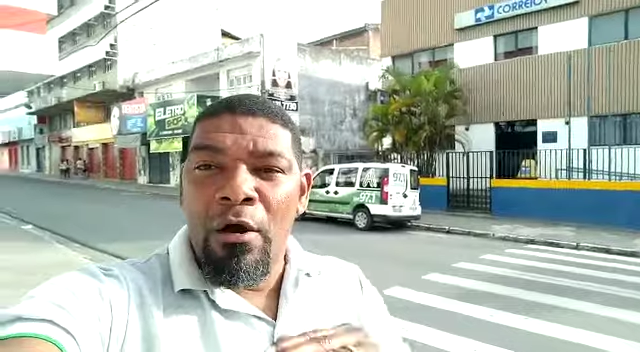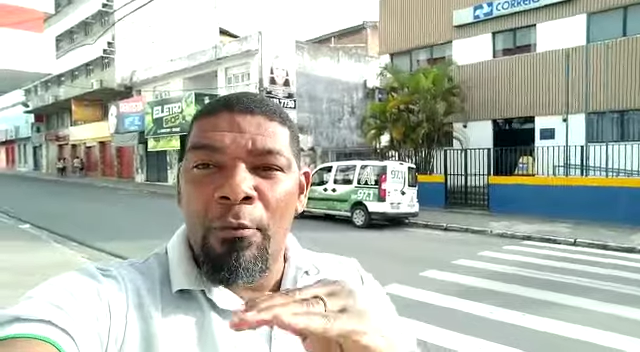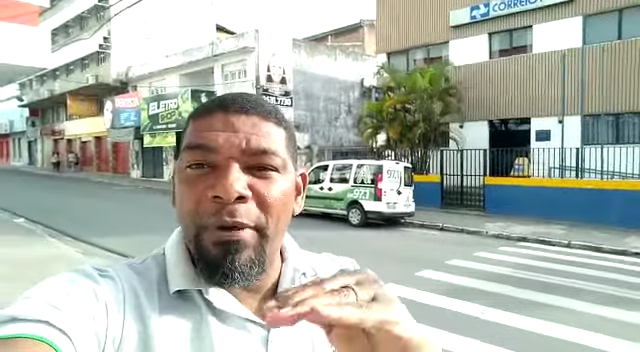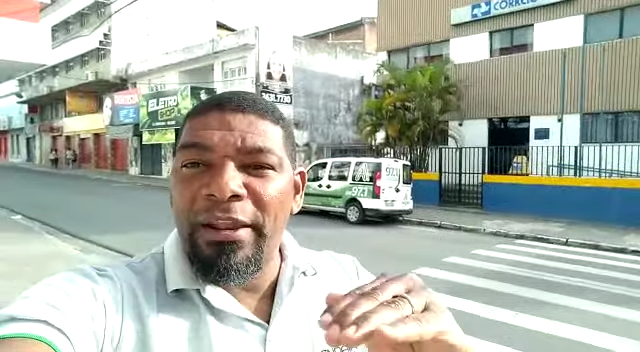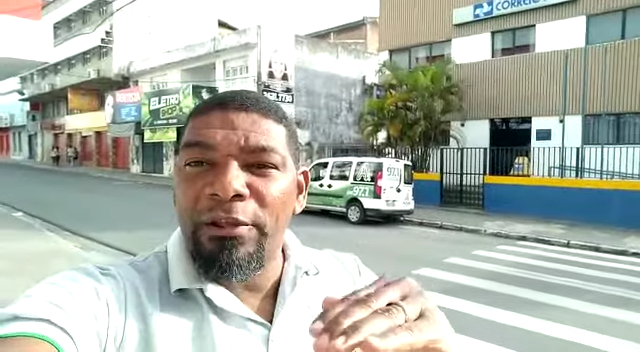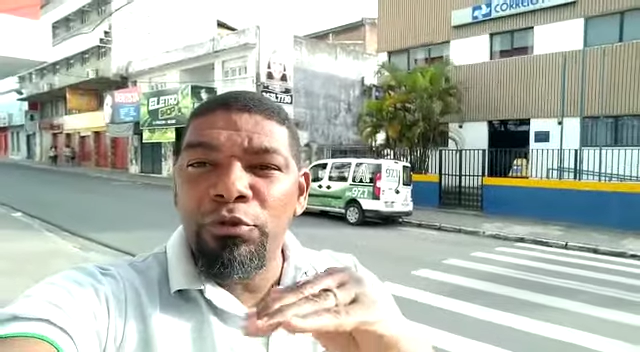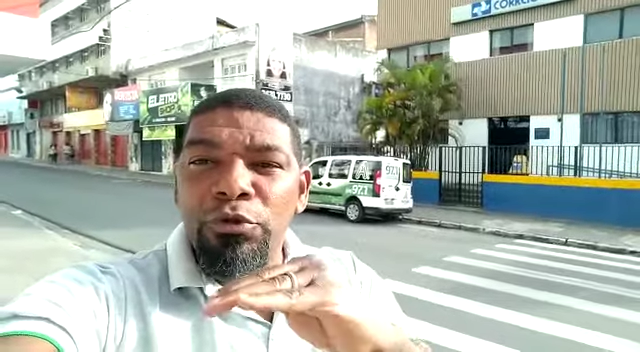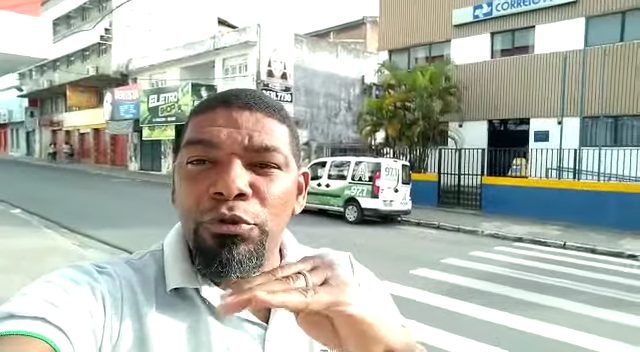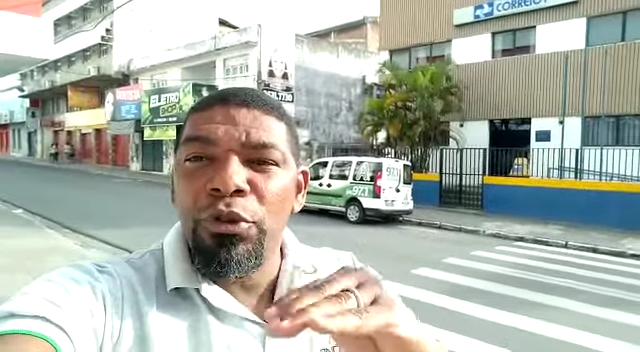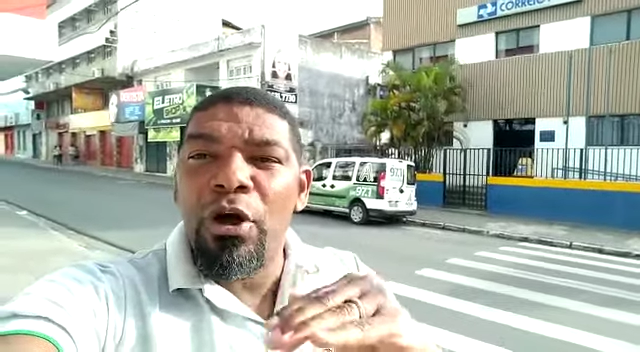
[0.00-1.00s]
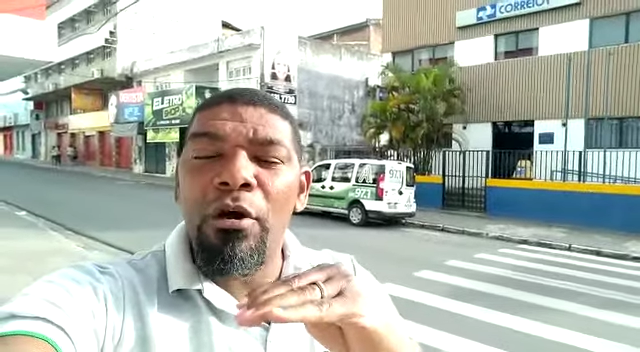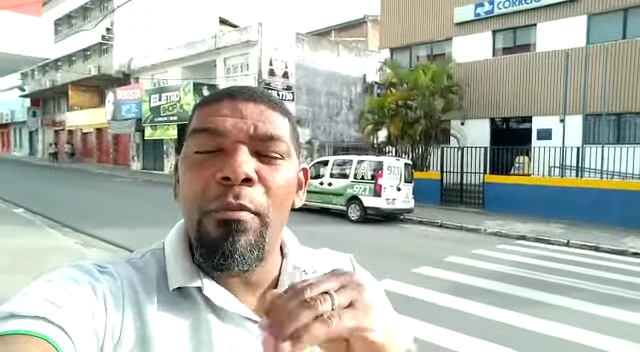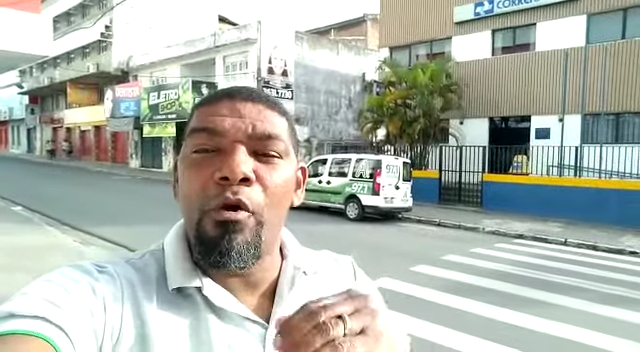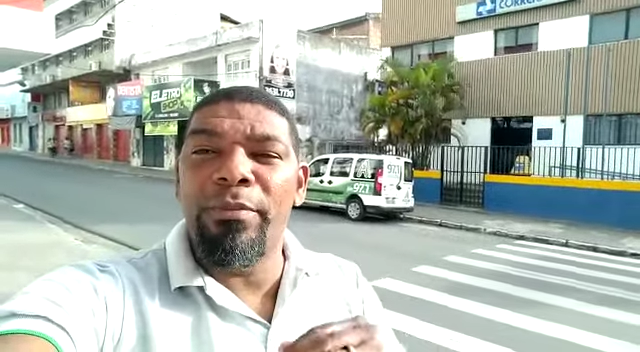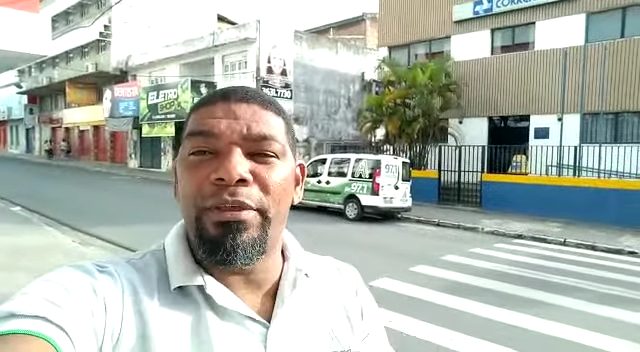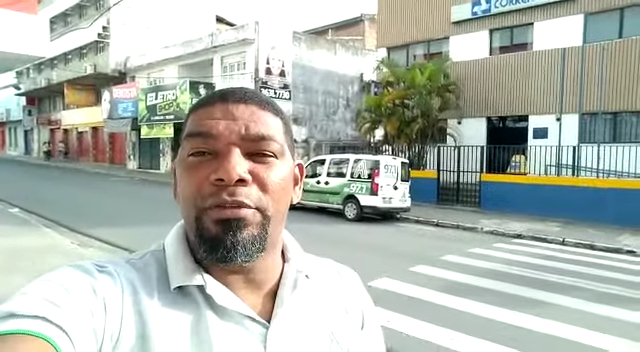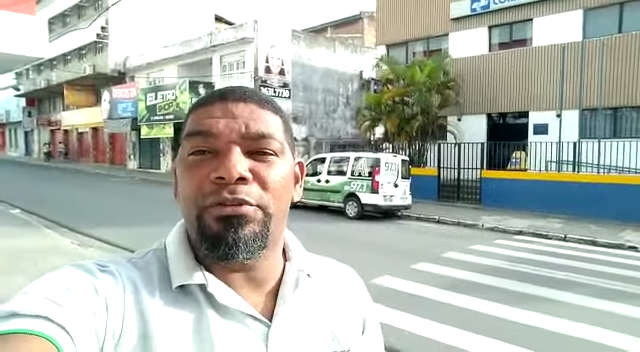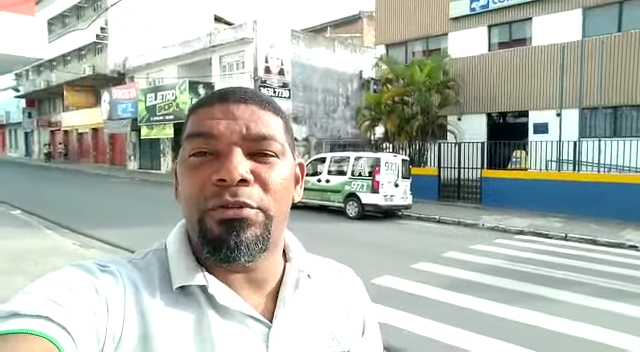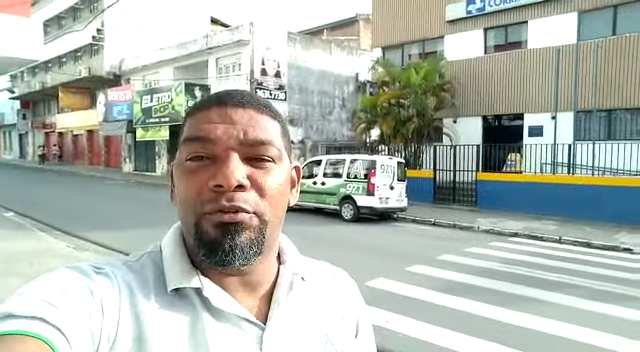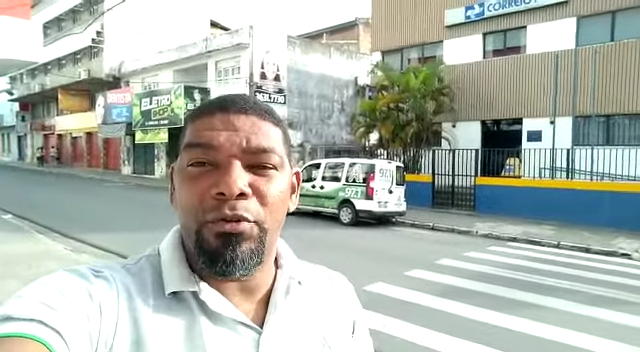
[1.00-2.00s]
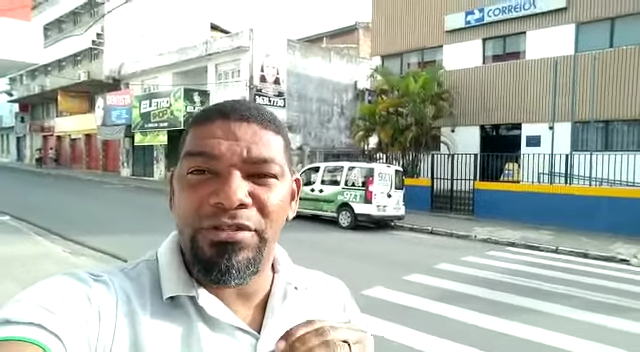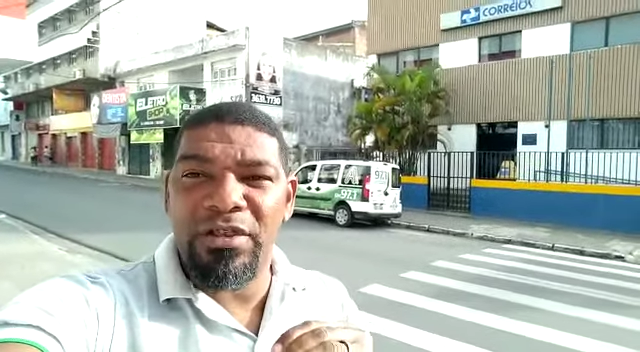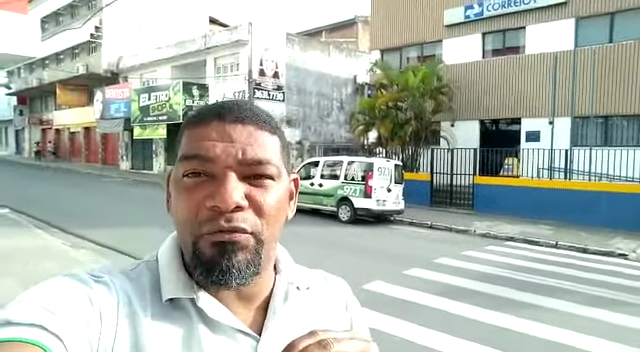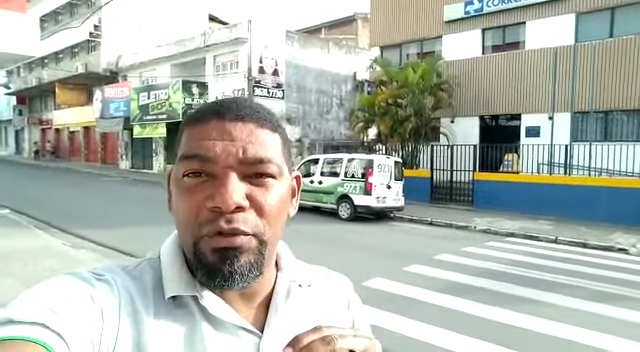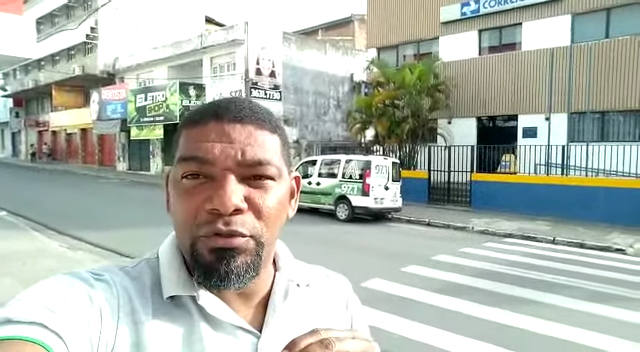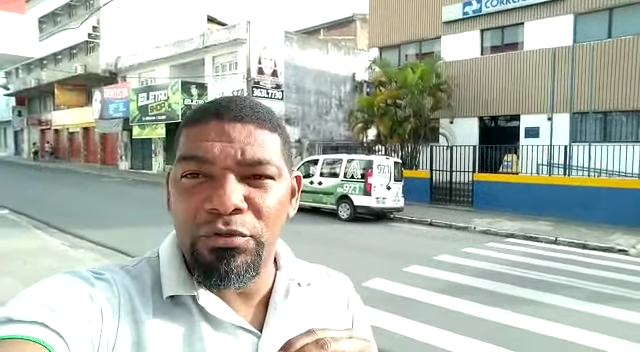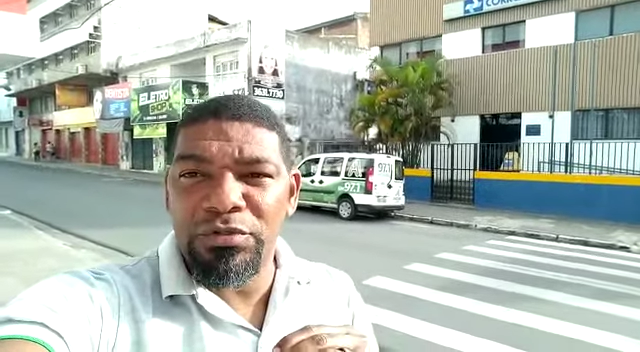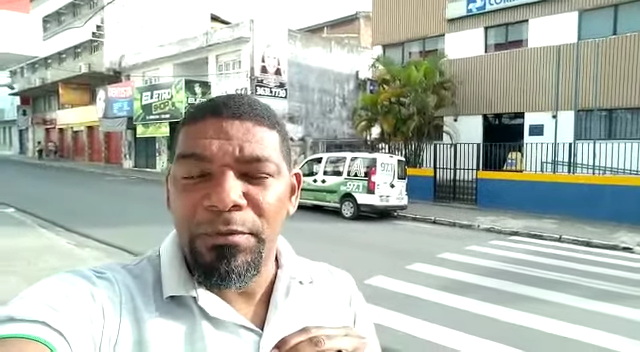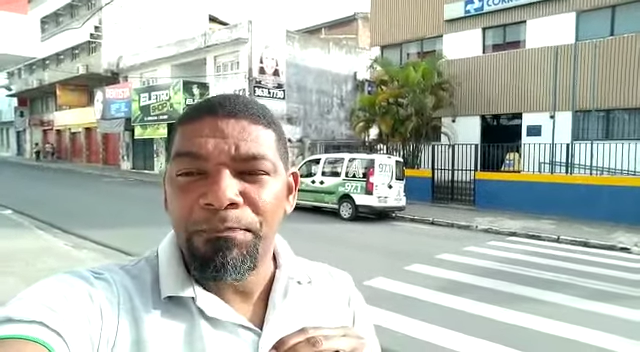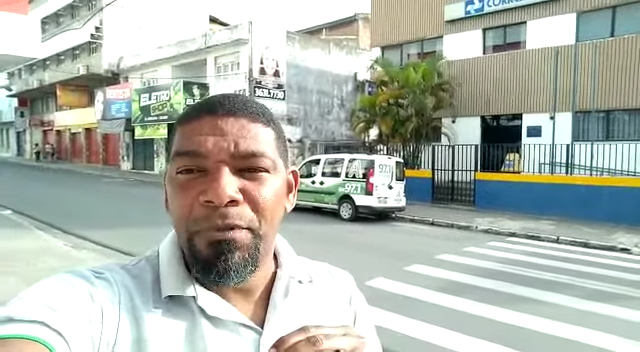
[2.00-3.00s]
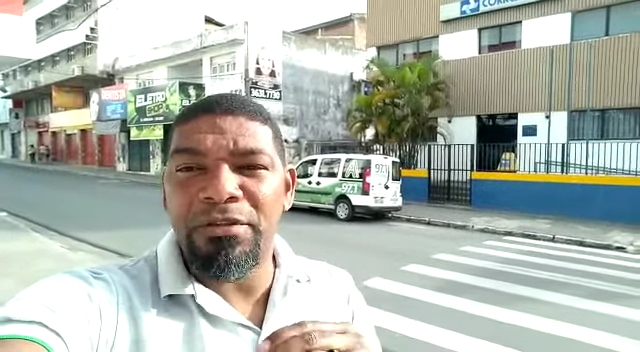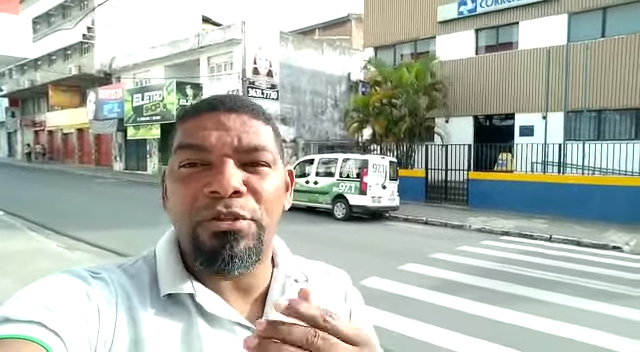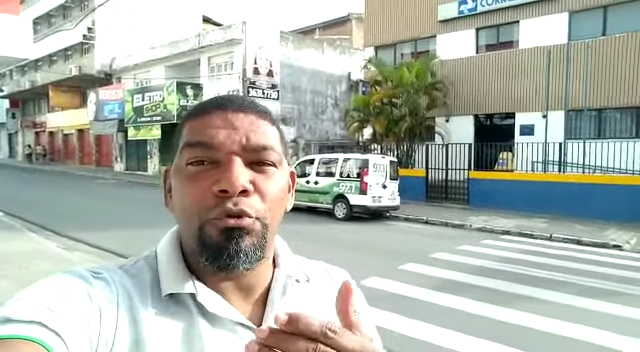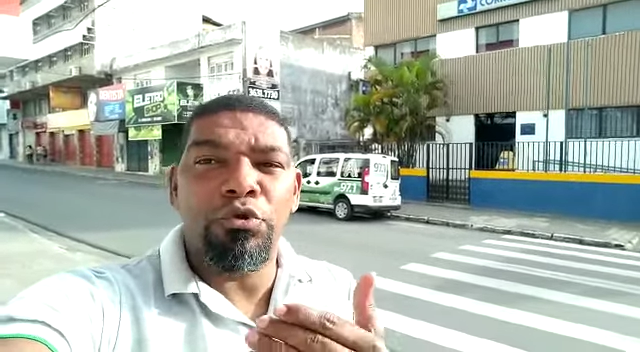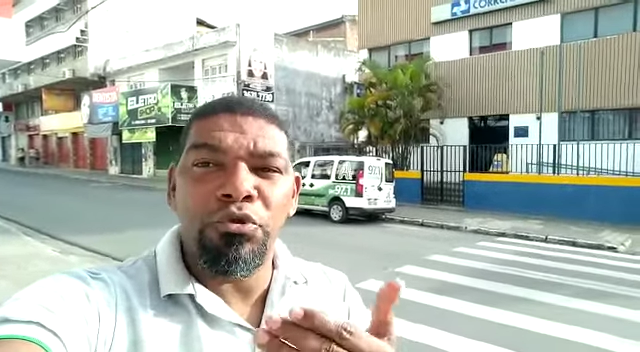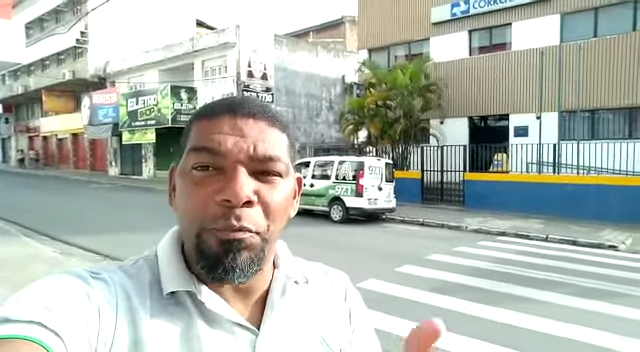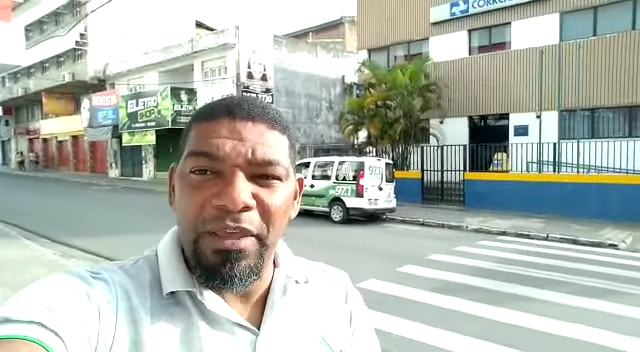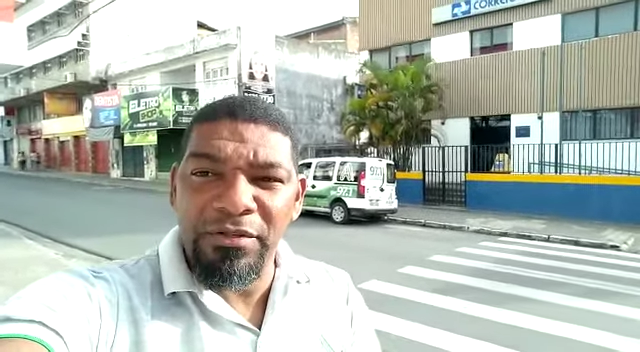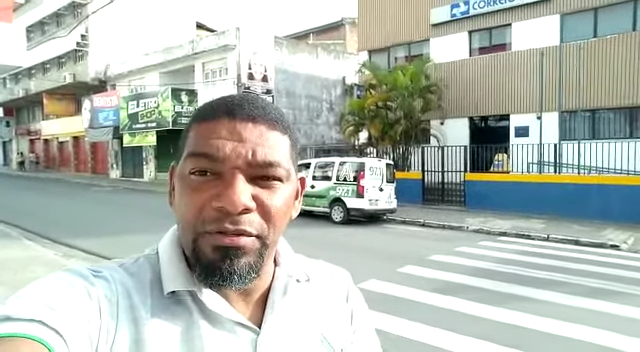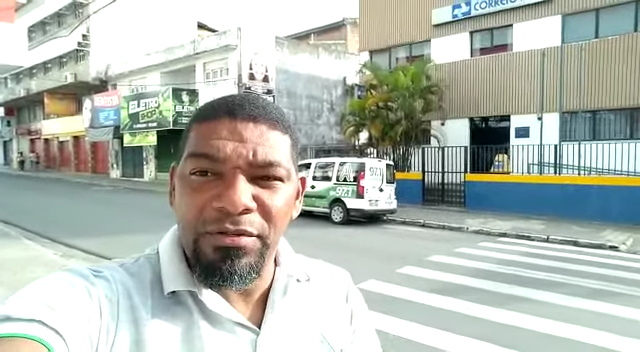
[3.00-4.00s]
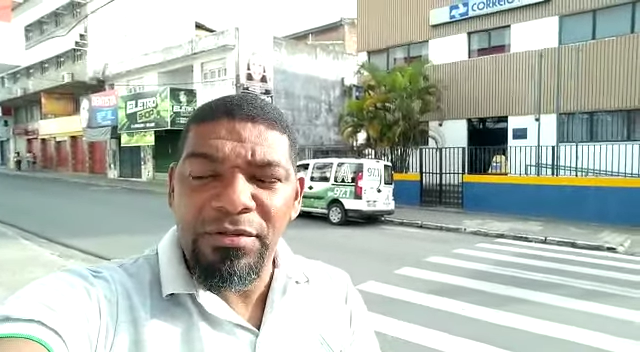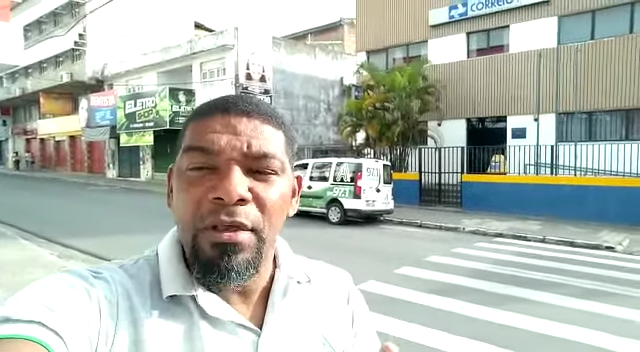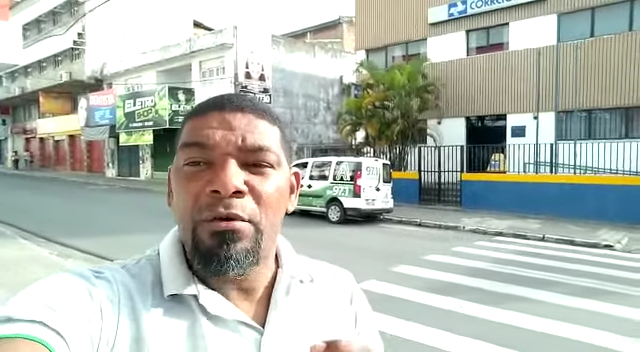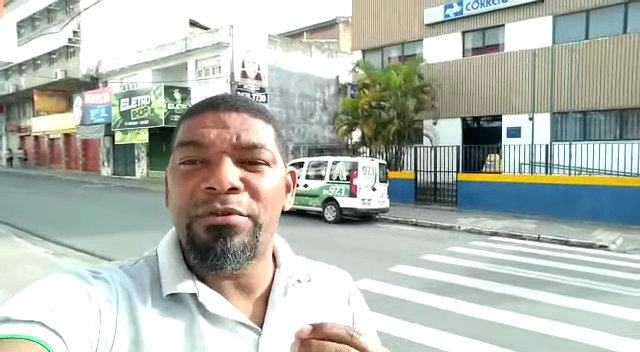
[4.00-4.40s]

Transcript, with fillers: Operando normalmente, dois serviços estão suspensos,